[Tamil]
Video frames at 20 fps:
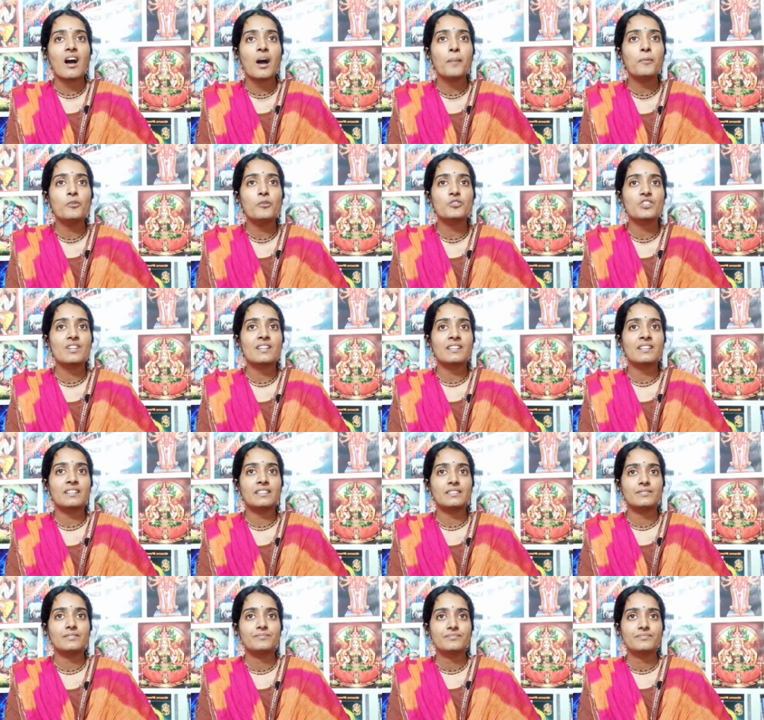
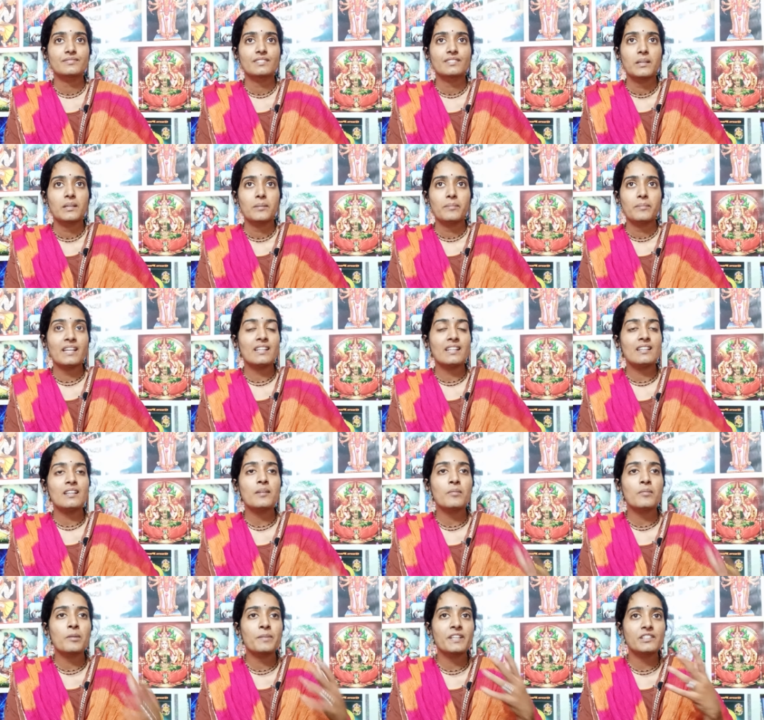ஆபூஷணங்கள்
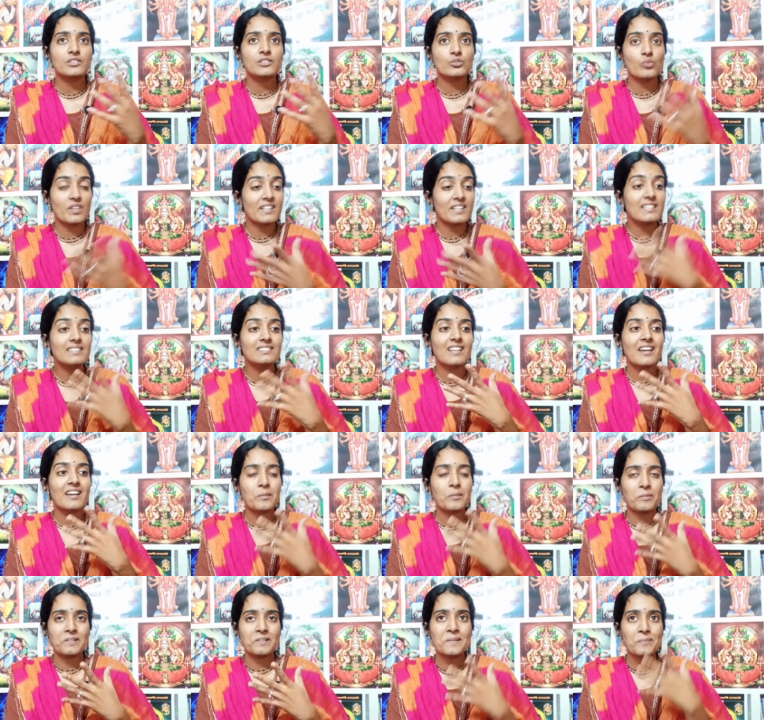மேலெல்லாம் அப்படியே
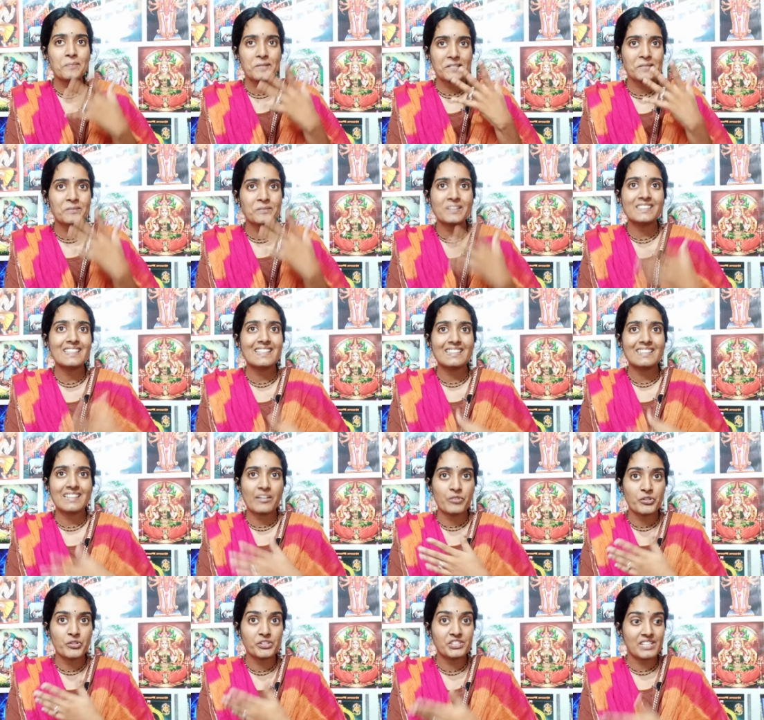ஸ்வர்ணத்தால் பண்ணப்பட்ட மாதிரி
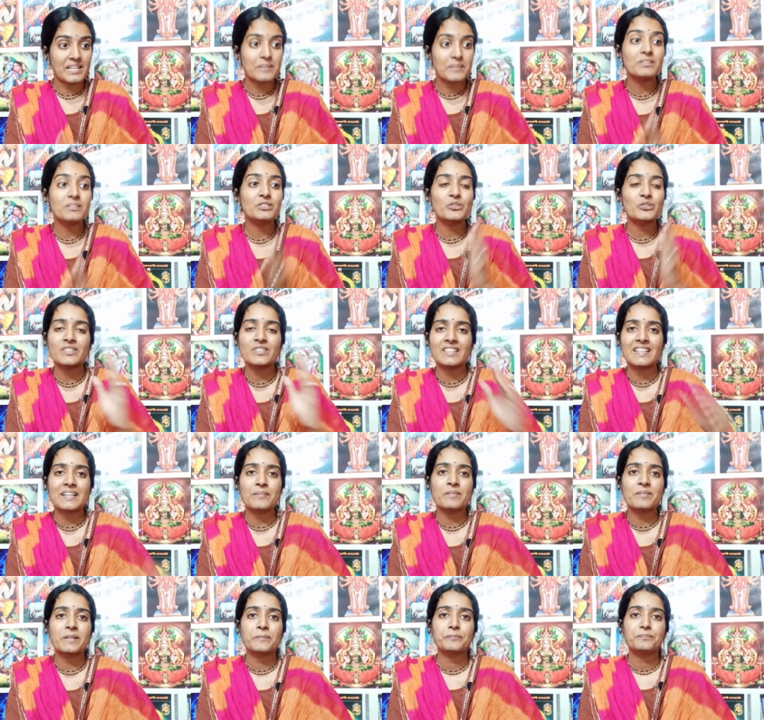இருக்குது அவனோட சர்மத்தோட
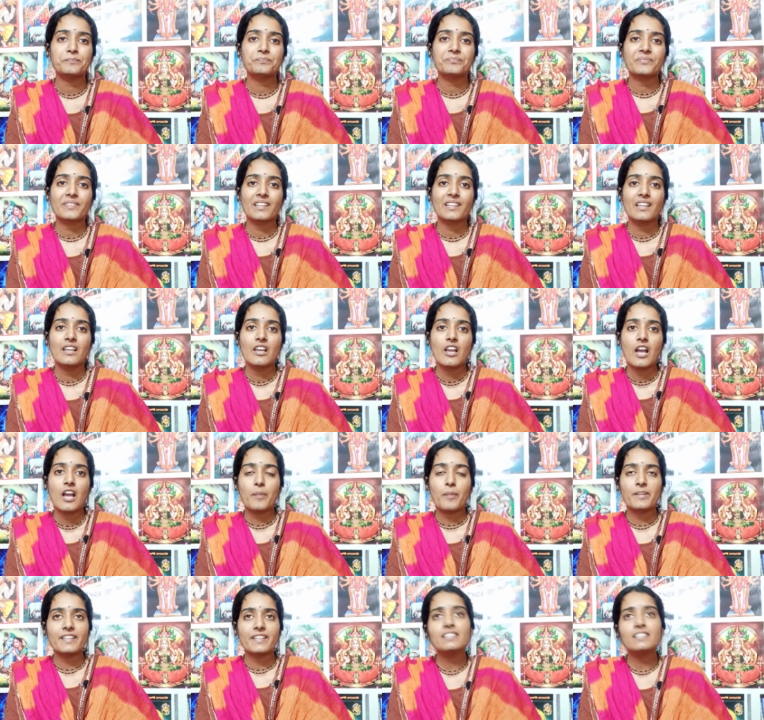நிறமே
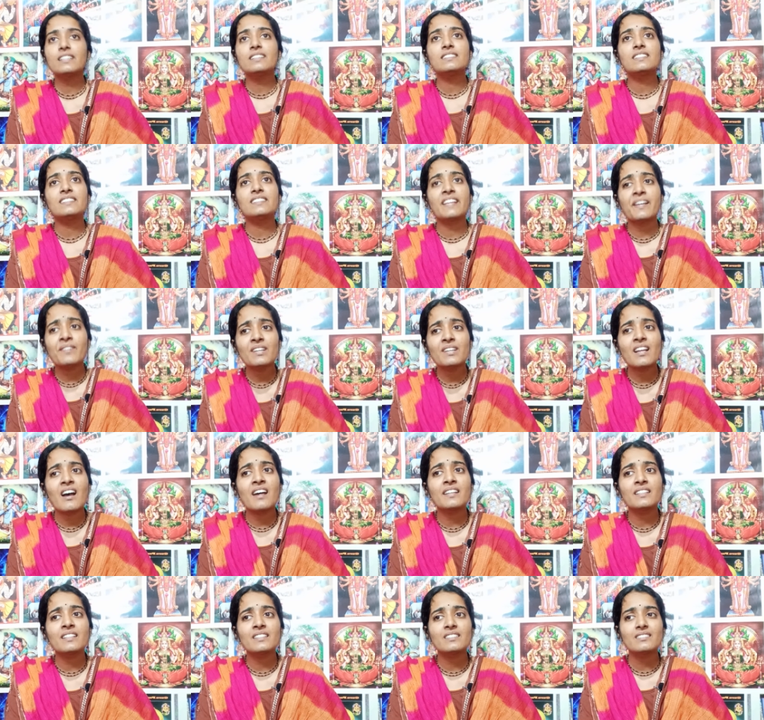அப்படி இருக்கிற இந்த தேவன்
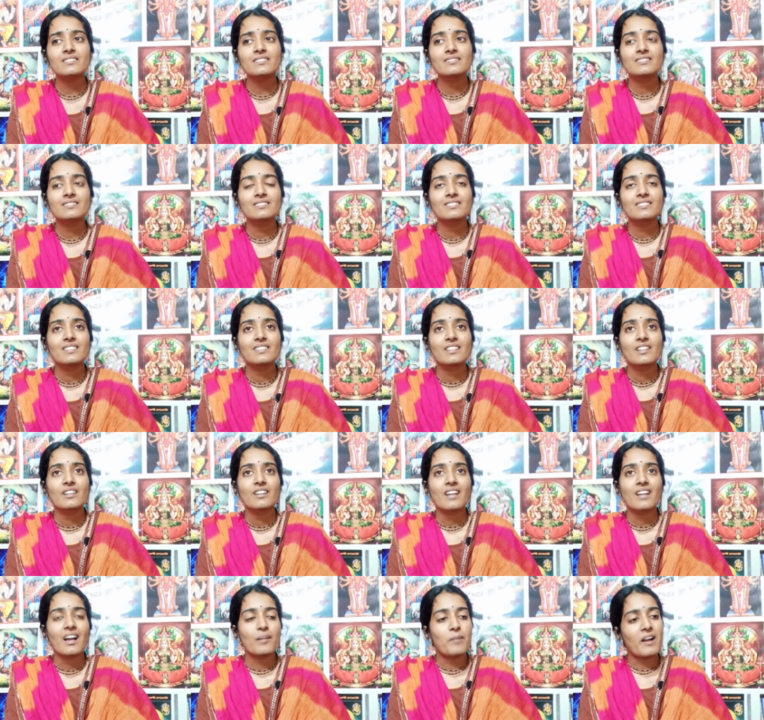ஆறு
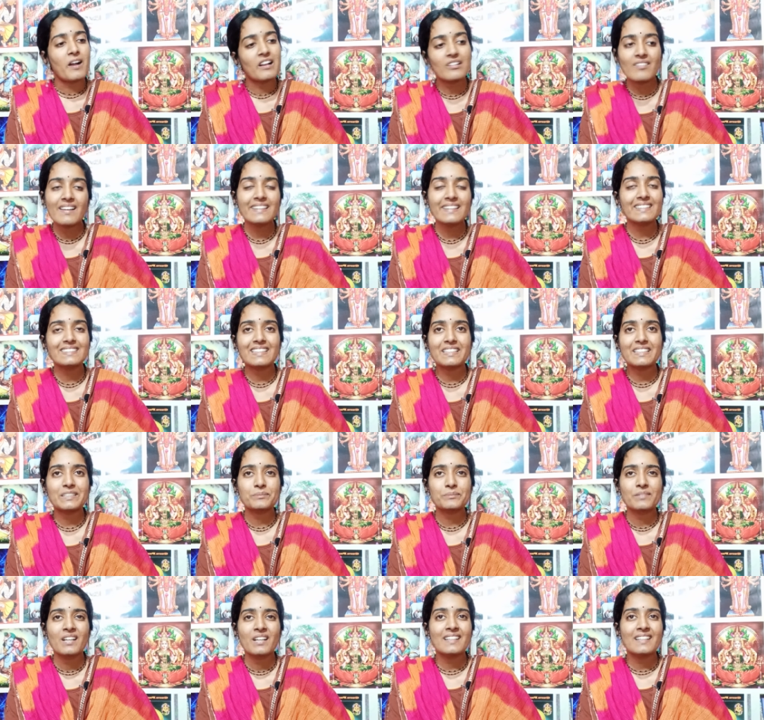பகவானுக்கு
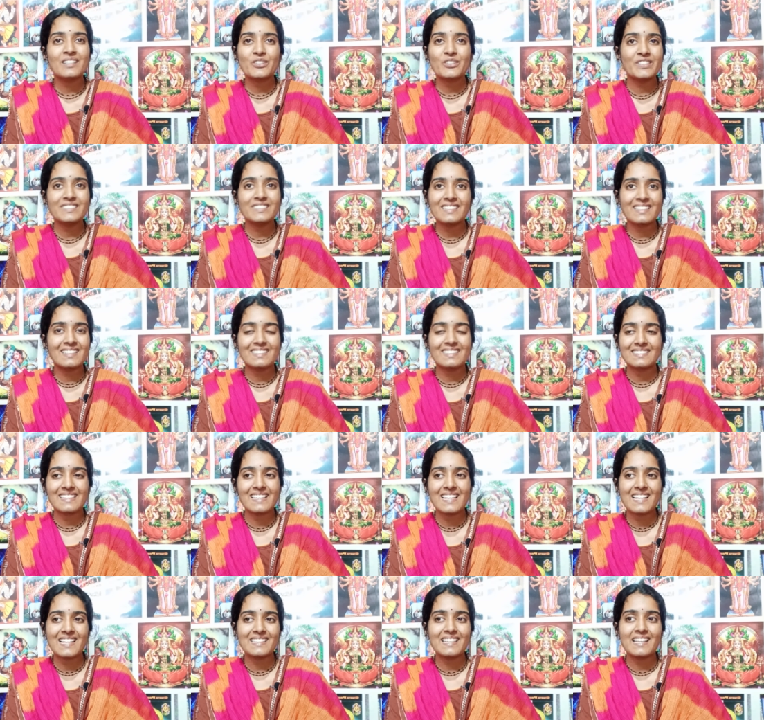தெரியும் ஆனால் குழந்தைகளுக்கு
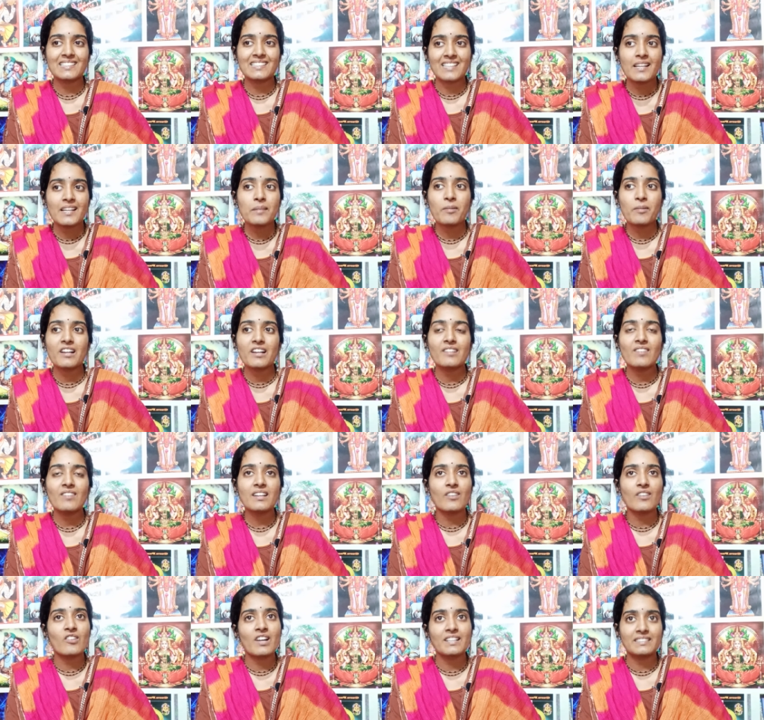தெரியாதே அதனால
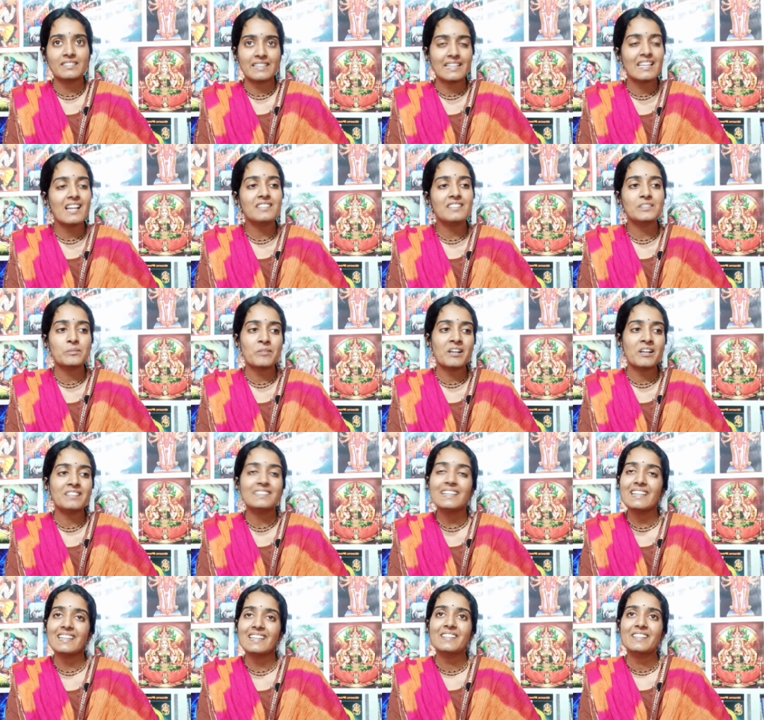பகவான் அவளுக்கு தெரியாத
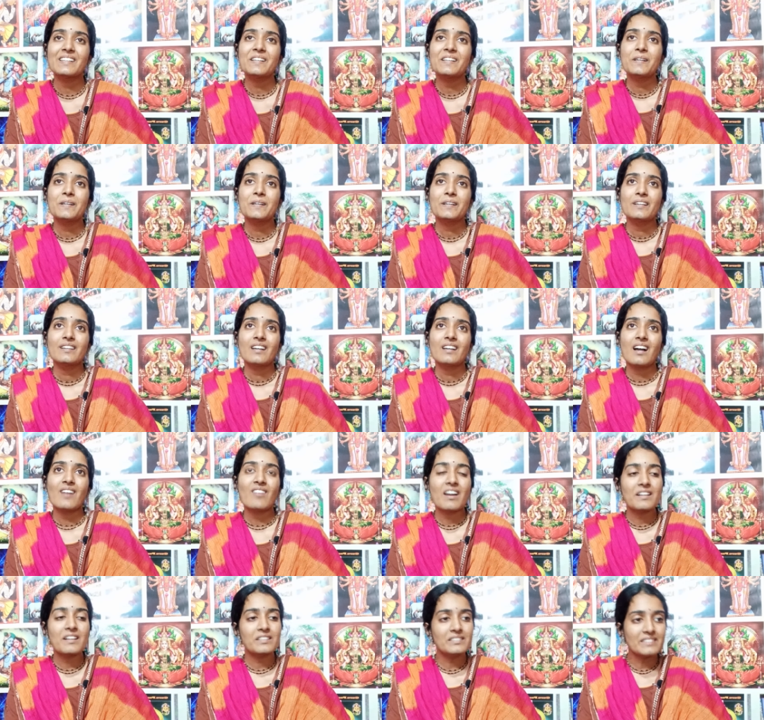மாதிரி
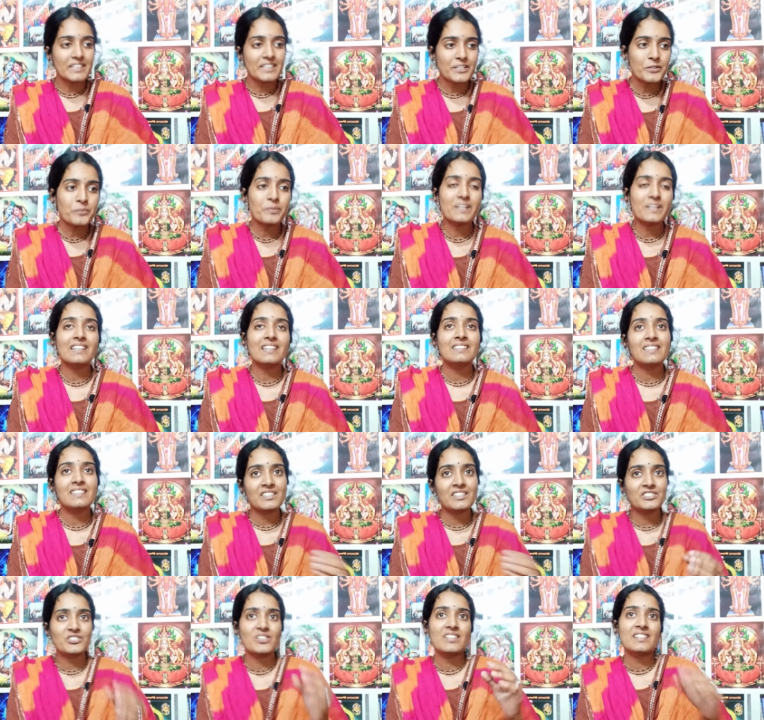அவளுக்கும் தெரியும்படியாக
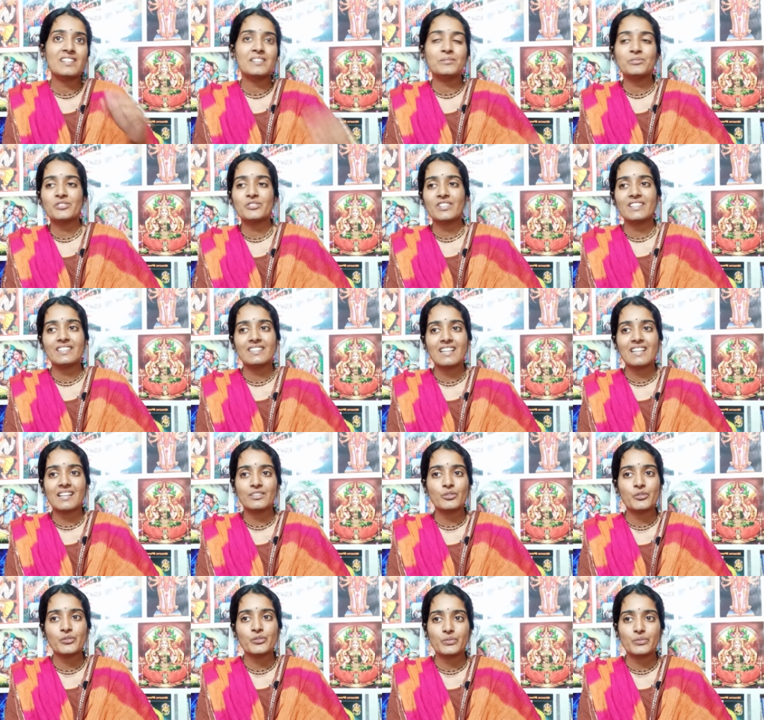நீங்கள் சொல்லணும்னு சொல்லிட்டு
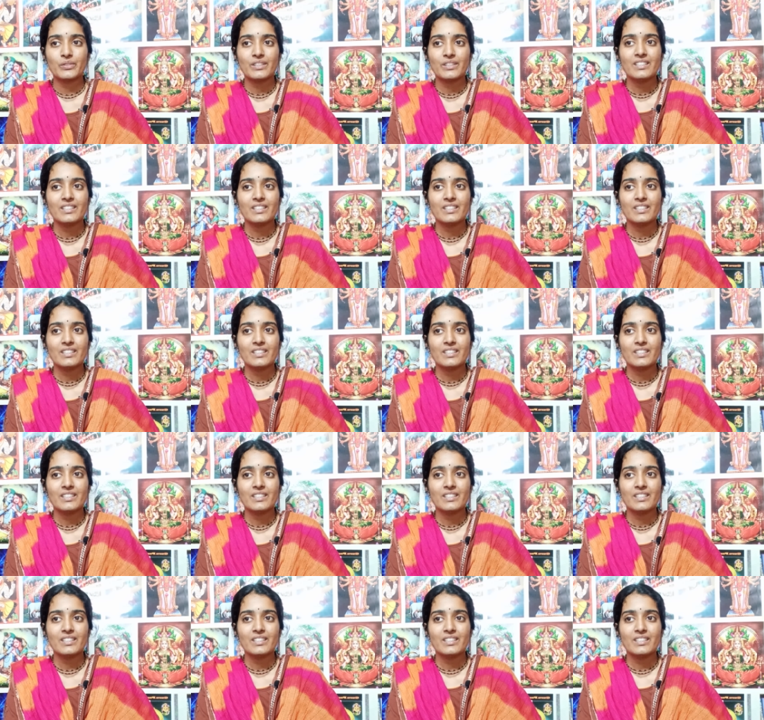அந்த ஒரு